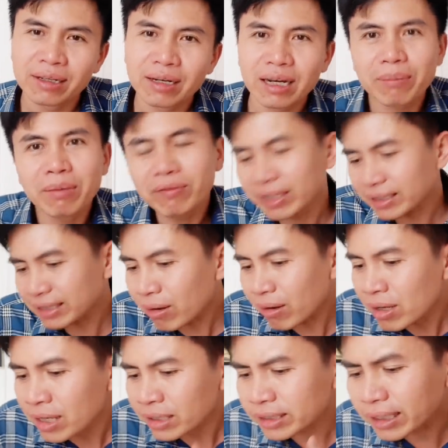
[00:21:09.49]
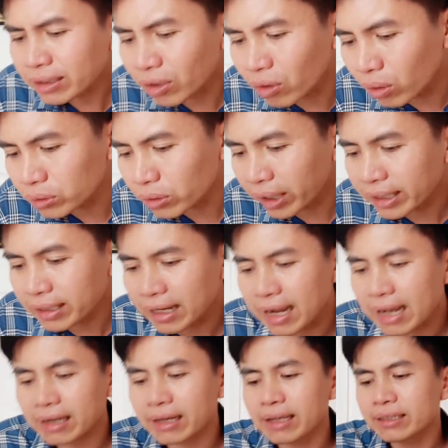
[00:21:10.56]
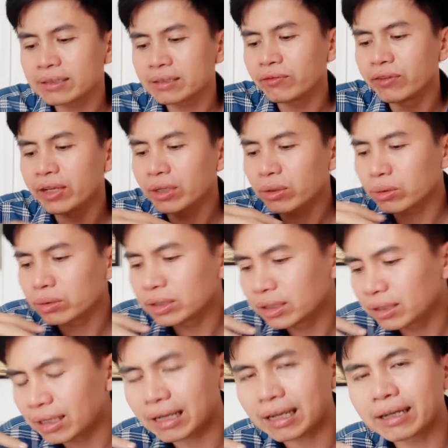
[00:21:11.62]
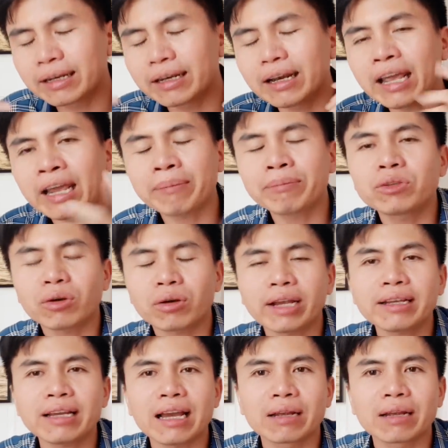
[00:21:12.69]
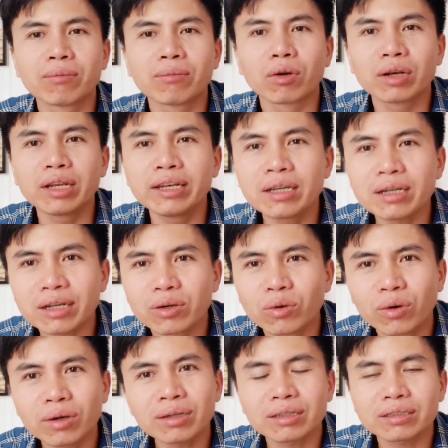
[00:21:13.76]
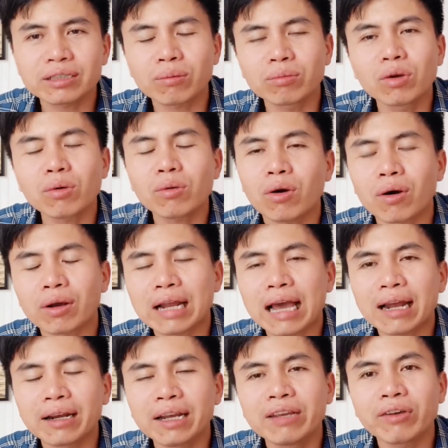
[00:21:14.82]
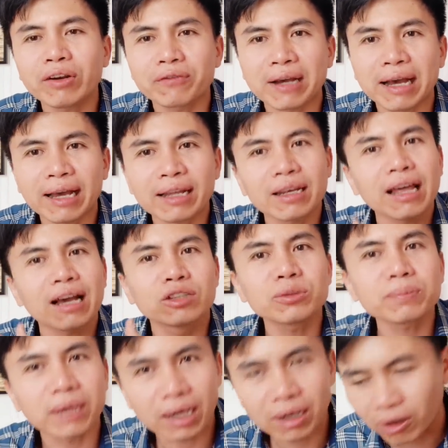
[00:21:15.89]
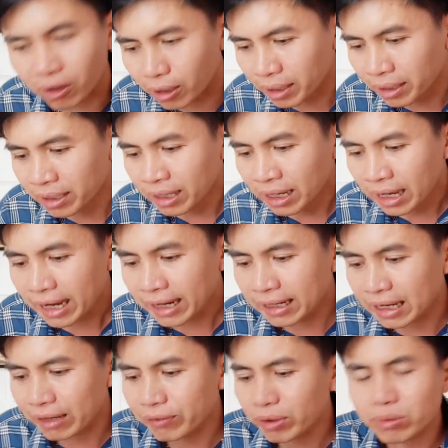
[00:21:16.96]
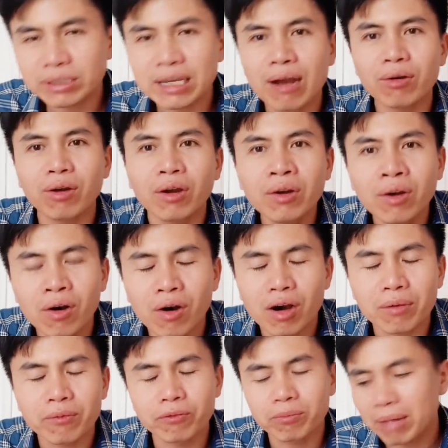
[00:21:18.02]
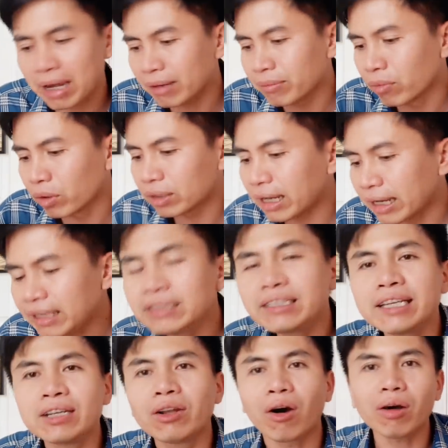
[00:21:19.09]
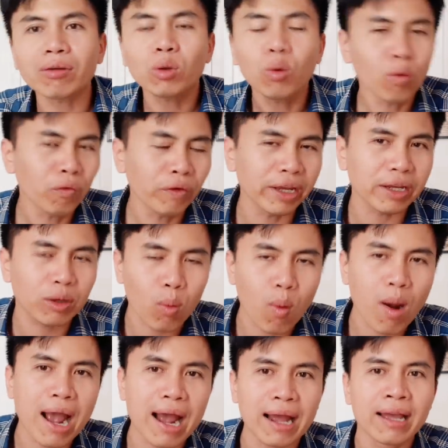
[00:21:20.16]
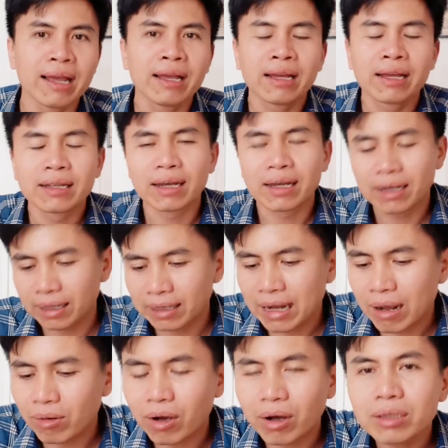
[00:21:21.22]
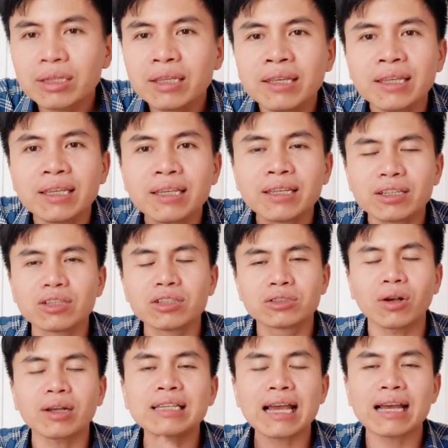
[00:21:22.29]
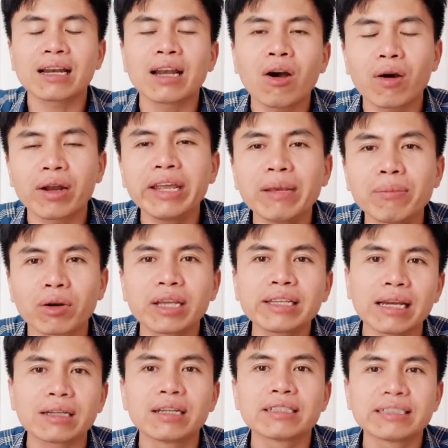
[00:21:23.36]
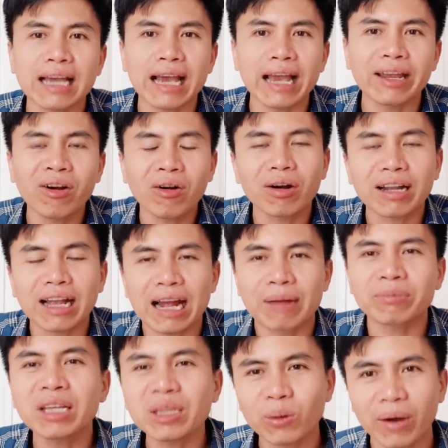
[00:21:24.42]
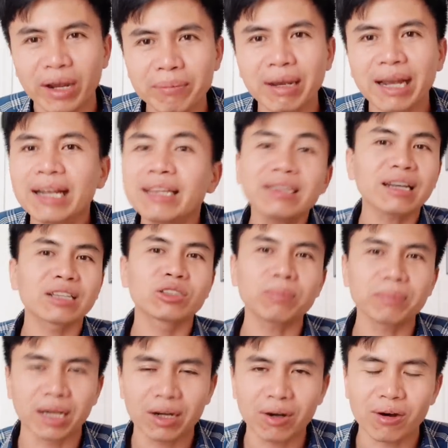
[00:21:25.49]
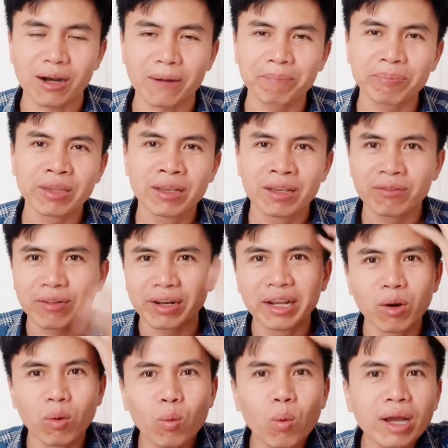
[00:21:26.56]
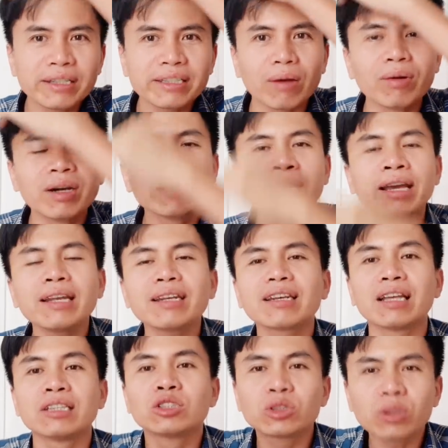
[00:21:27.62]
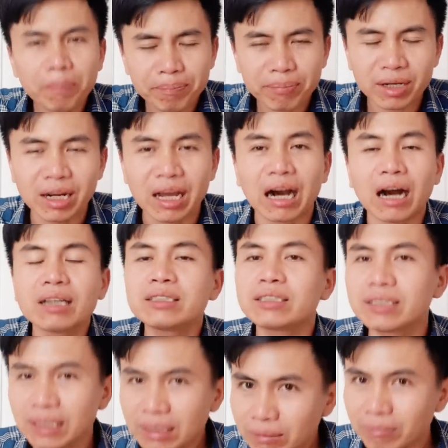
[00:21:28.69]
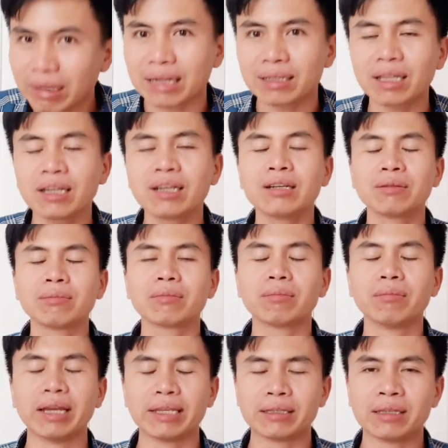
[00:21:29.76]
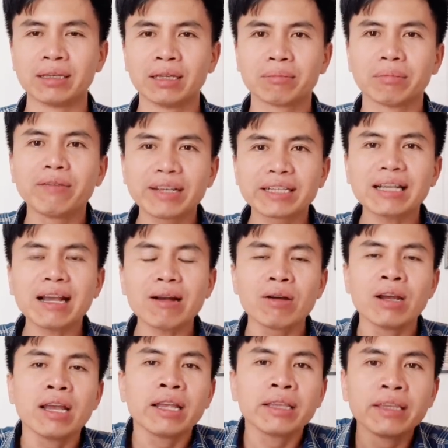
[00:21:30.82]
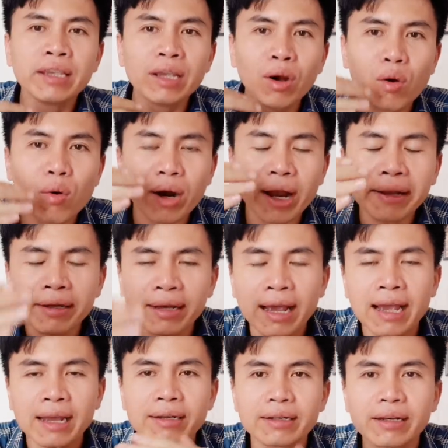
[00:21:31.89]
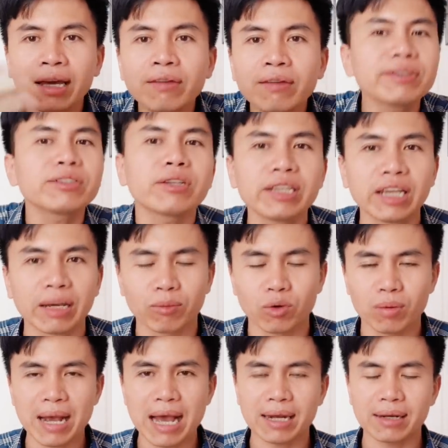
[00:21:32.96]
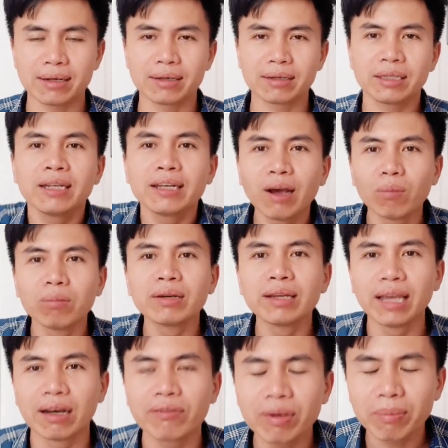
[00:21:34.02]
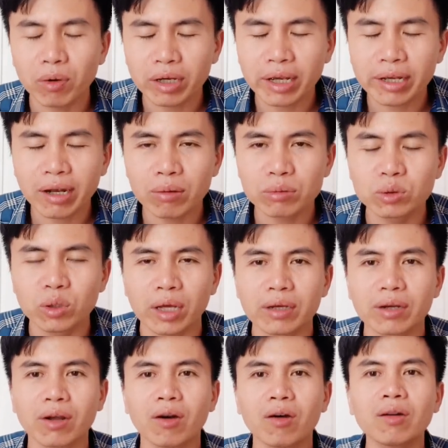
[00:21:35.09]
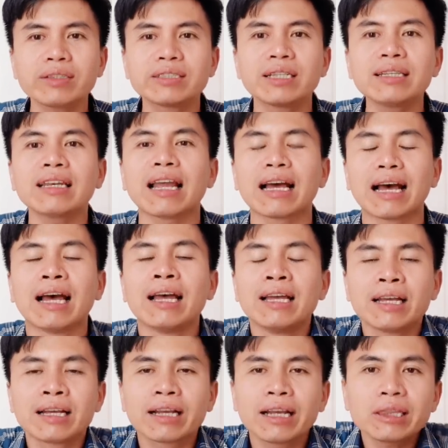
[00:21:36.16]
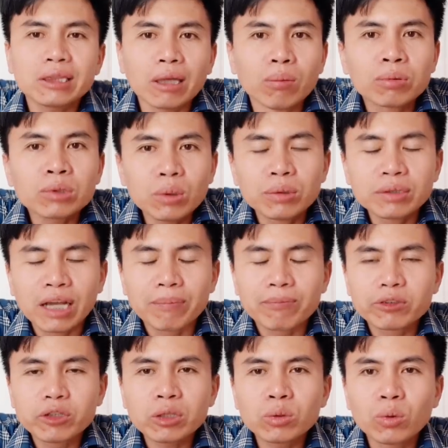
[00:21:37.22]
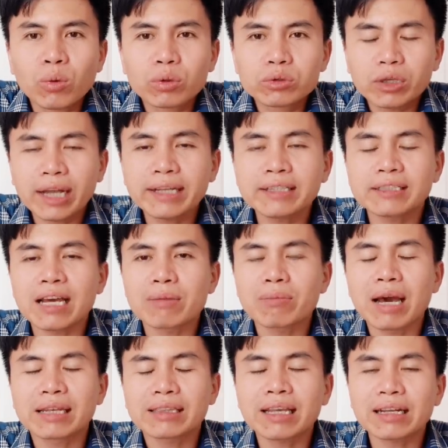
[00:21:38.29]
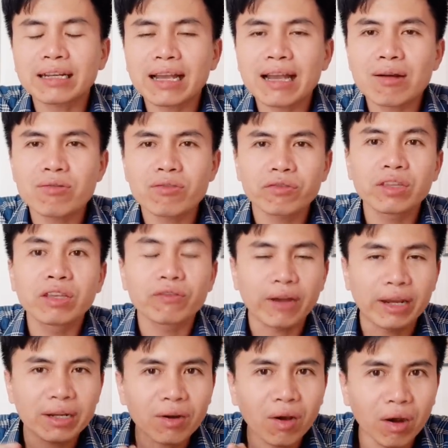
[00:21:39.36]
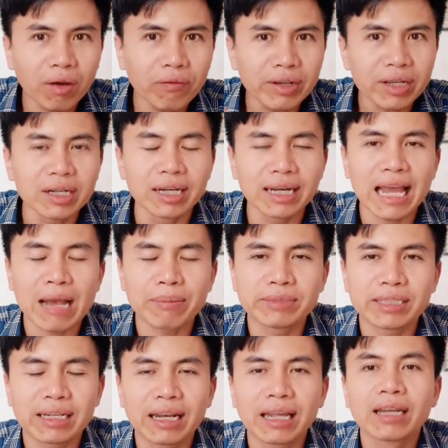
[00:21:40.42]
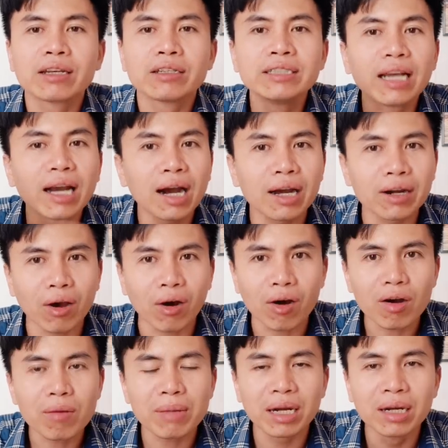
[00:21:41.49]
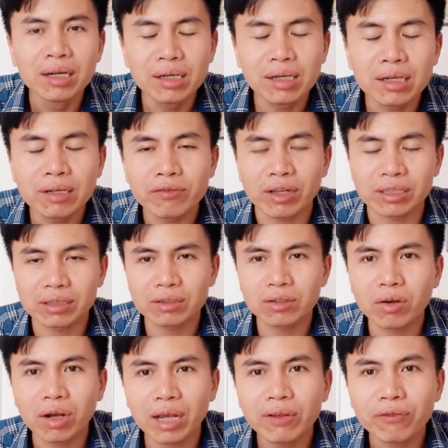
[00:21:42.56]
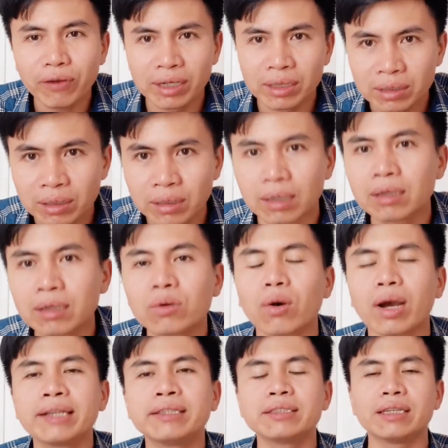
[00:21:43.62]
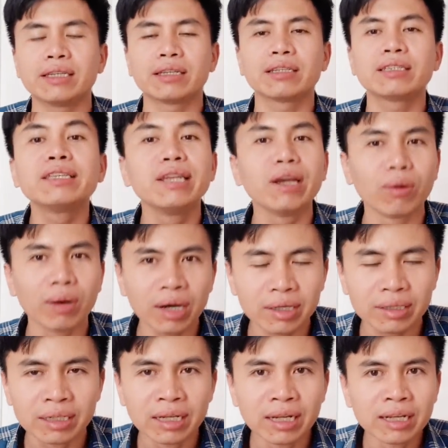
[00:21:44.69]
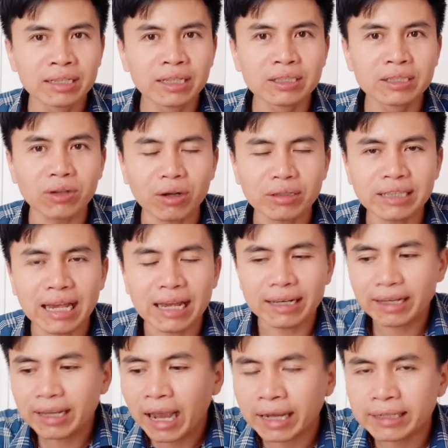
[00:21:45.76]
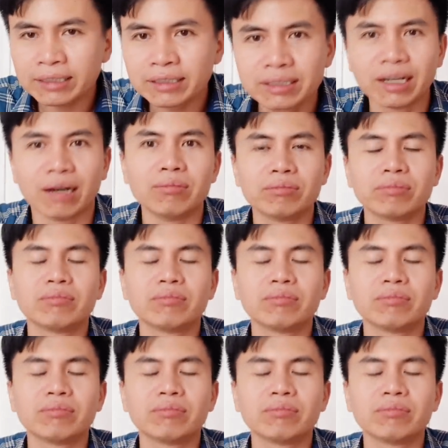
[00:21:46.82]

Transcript: là bởi vì sao sách đồ cho khách hàng này ví dụ như là đem cho khách hàng một ly nước để uống trong lúc họ đang đi vất vả là giúp đỡ họ hay là ví dụ chào đón họ bằng một cái gì đó thú vị quà Ờ, nào đó thì rõ ràng là họ đi một cái chặng đường dài họ cảm thấy thoải mái tức là giúp đỡ họ và điều quan trọng hơn hết là giúp đỡ chính bản thân mình bởi vì sao nhiều khách hàng đến với doanh nghiệp của bạn thì đồng nghĩa với một cái câu chuyện đó chính là cái tổng thu nhập doanh thu của khách sạn bạn tăng cao thì phải nói với người làm rằng là nhờ đó mà lương và cái phần thưởng của anh chị nhiều hơn thì rõ ràng cái hành động